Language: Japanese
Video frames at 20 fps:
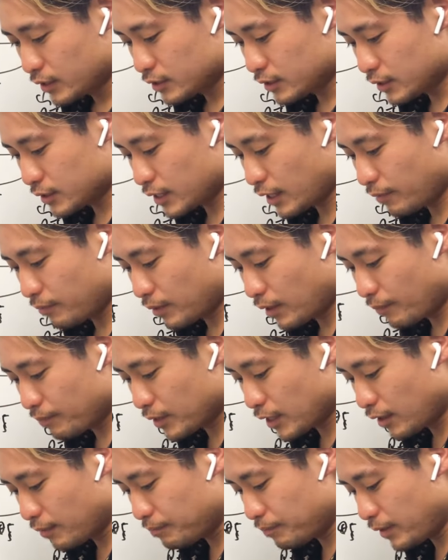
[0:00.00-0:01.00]
次3番、
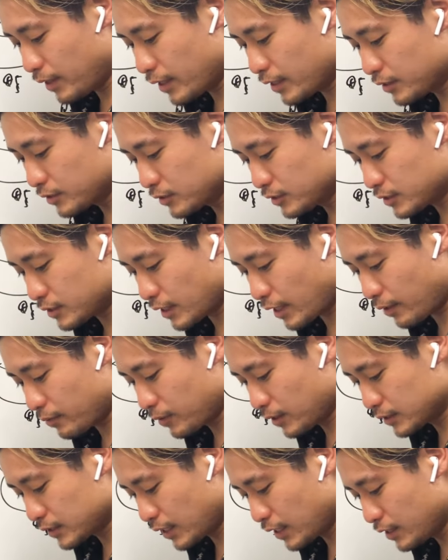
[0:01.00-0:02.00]
あっぱれ許せ
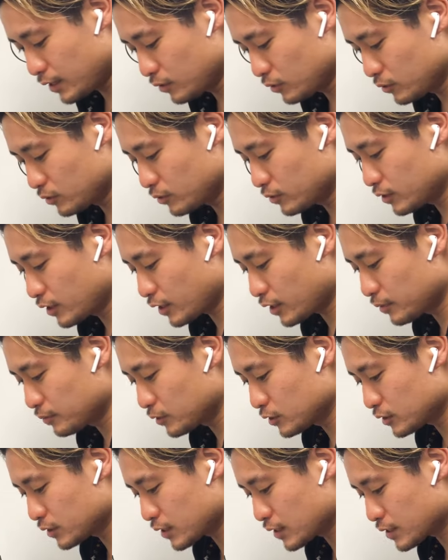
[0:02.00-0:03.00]
は誰のどんな気
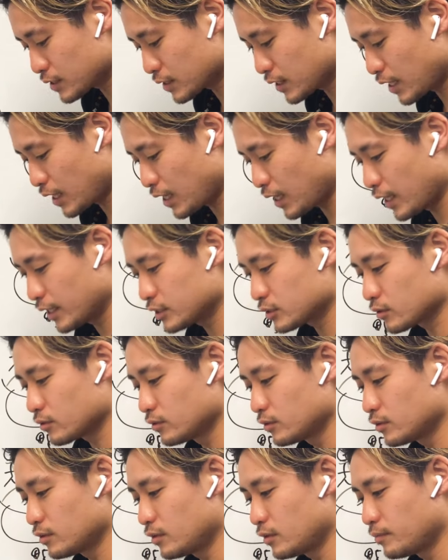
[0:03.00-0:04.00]
持ちですかはい、そ
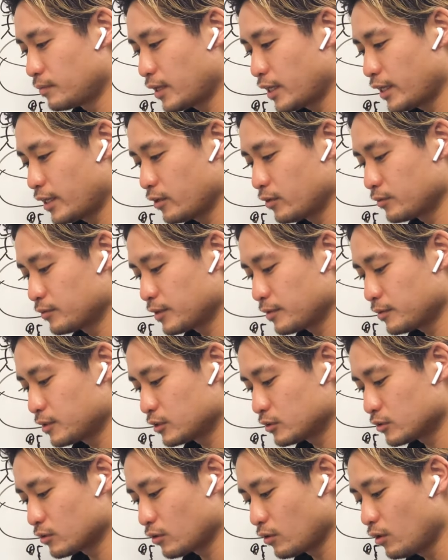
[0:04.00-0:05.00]
この前を読んでみ
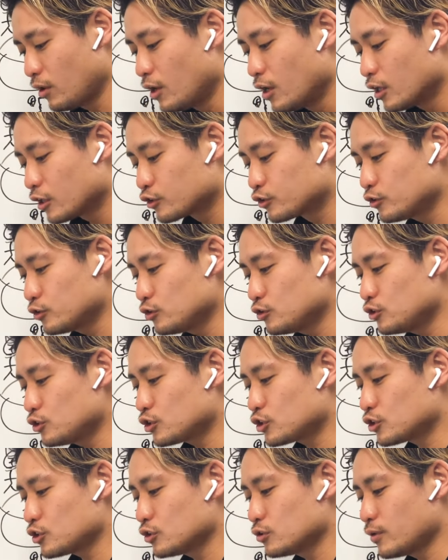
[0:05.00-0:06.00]
ると、群
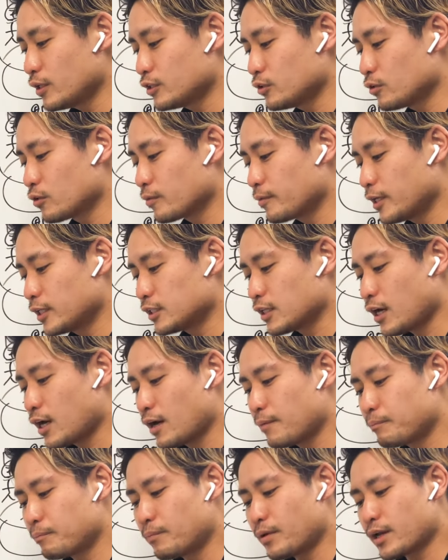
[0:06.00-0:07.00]
衆はどよめいた、
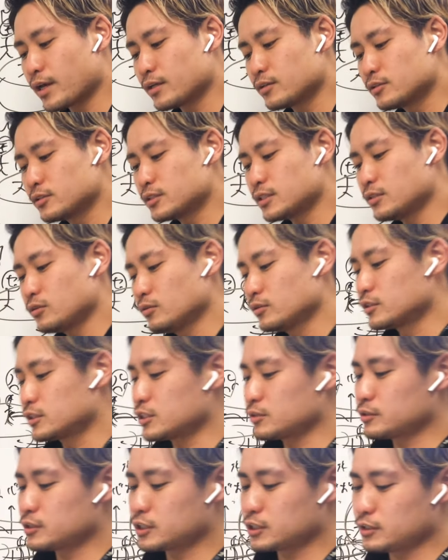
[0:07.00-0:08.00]
あっぱれ許せと
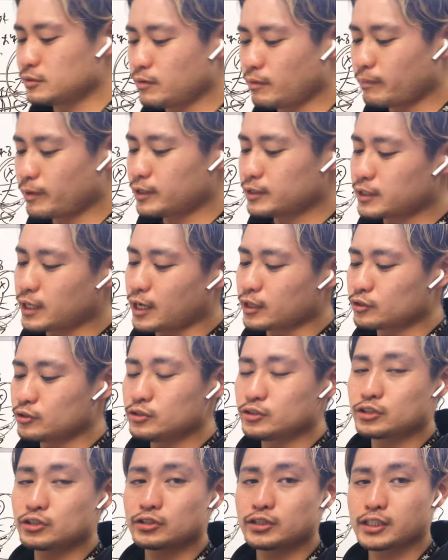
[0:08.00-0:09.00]
口々にはめいた、
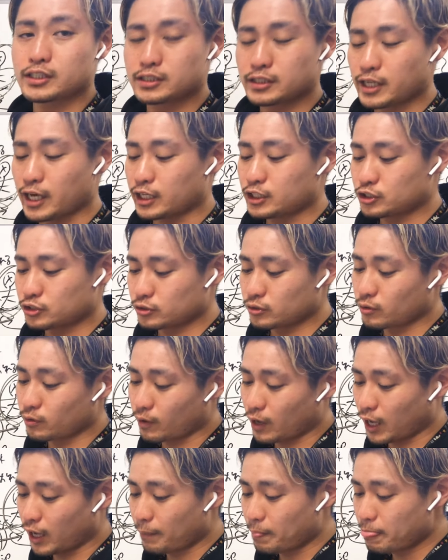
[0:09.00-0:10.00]
群衆ですね、主語
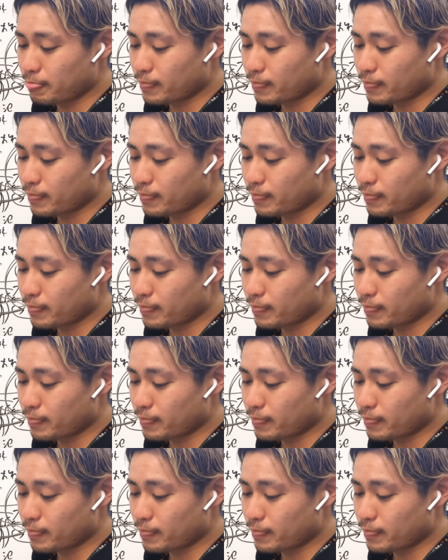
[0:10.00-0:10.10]
は。